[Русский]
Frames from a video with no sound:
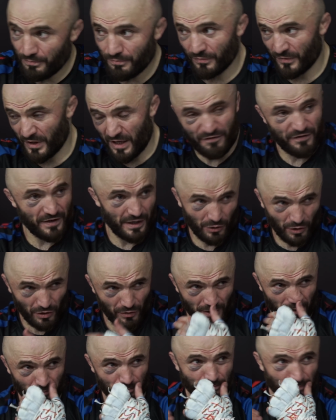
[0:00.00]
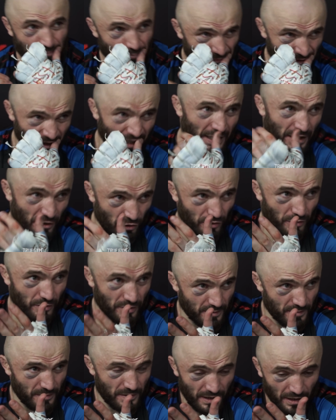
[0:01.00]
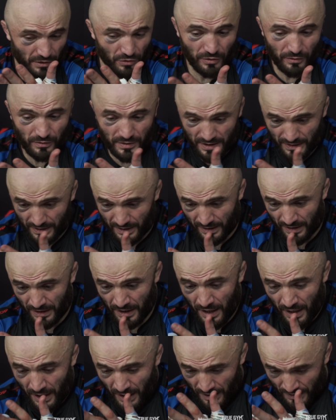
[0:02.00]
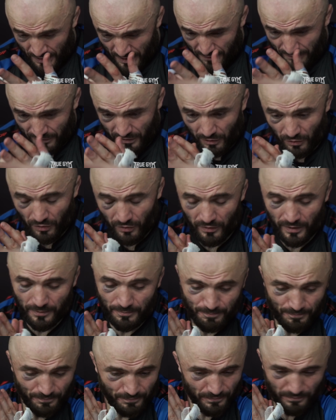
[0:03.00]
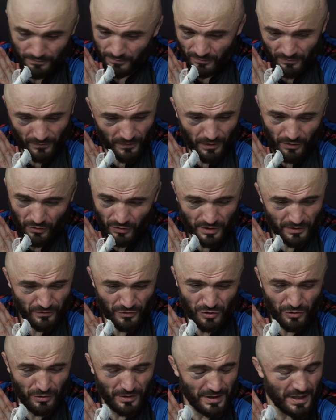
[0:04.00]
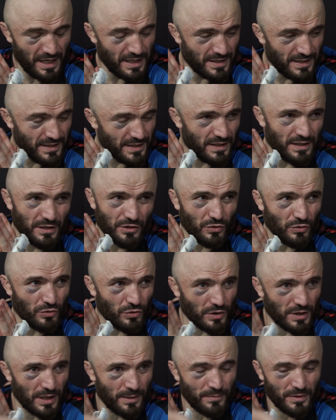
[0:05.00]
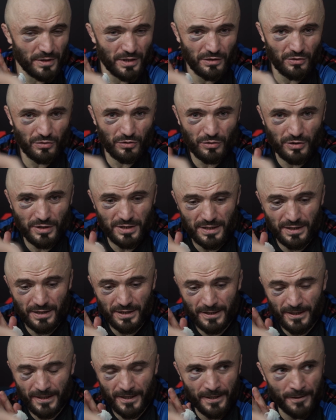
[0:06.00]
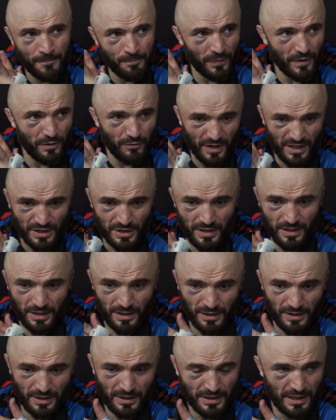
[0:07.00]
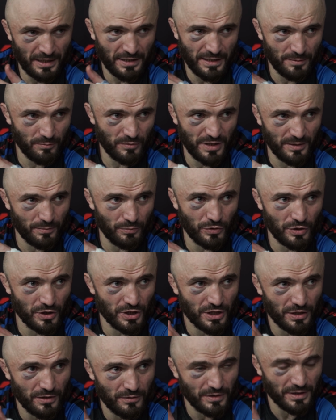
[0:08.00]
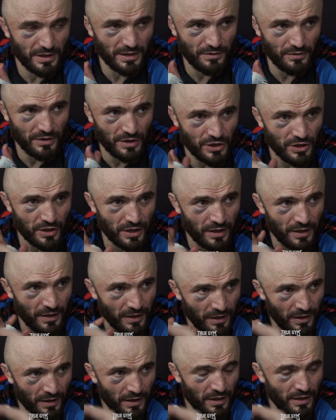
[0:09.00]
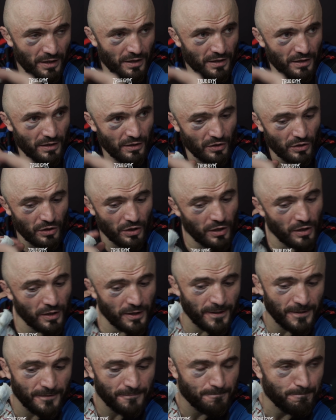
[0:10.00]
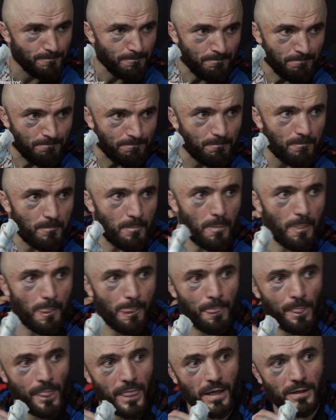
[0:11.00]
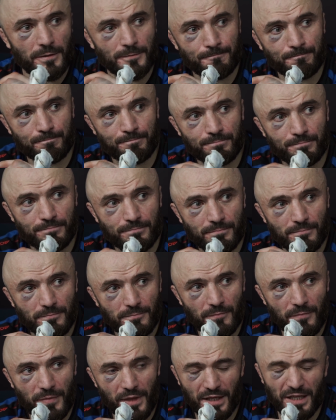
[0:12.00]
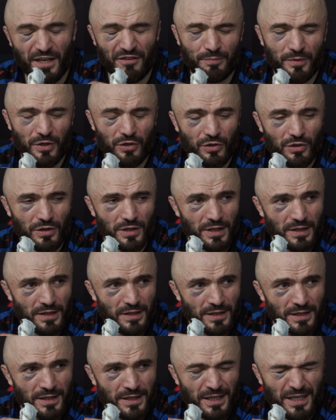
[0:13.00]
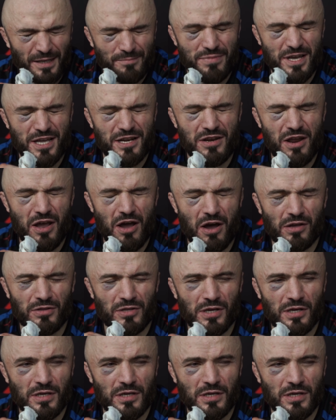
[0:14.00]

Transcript: На Фролова я готовил, готовился, как на Фролова. И вот и все. Разницы нету, кто там на другой стороне. Важно, каким ты будешь в этот вечер. Ну, условно, если бы вам предложили податься с первым номером рейтинга, а вы бы не стали да, говорить, что нужны там Вперед!